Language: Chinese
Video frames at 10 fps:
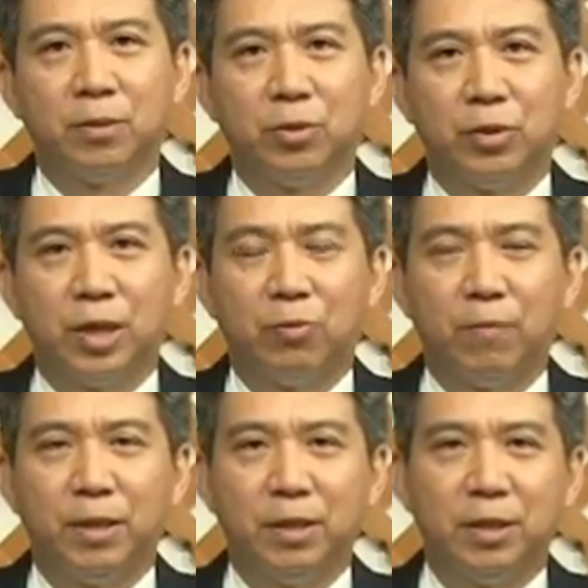就像我
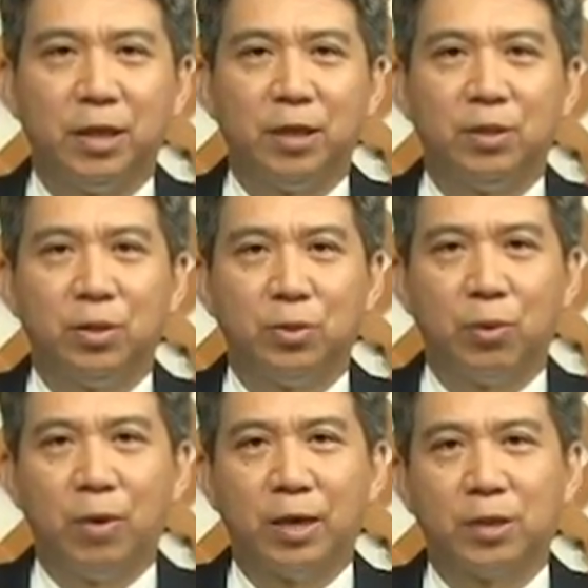们以前
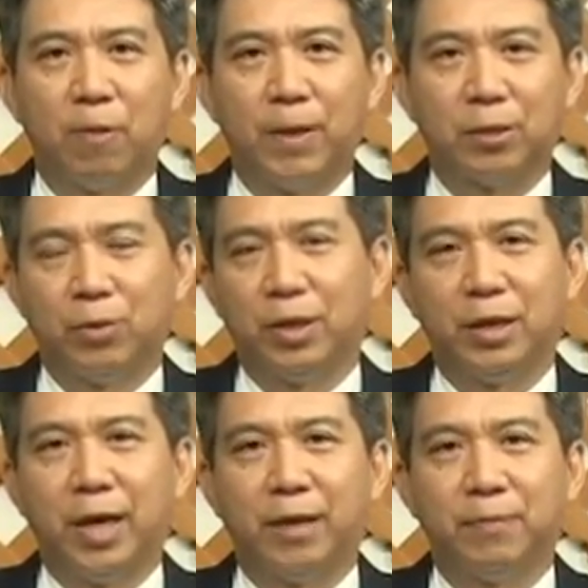中华少棒队一
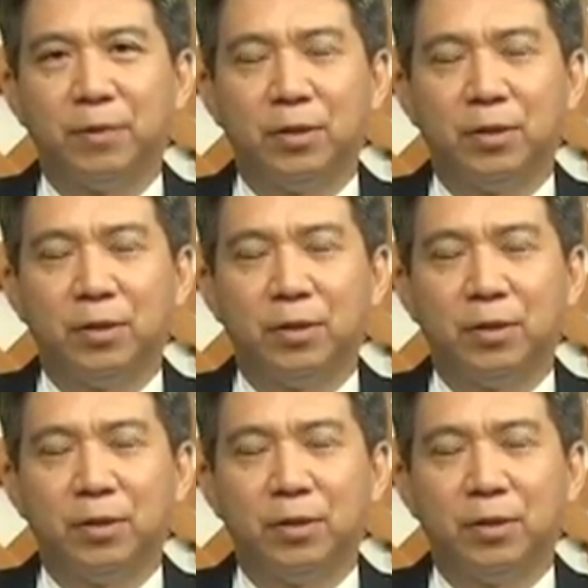样，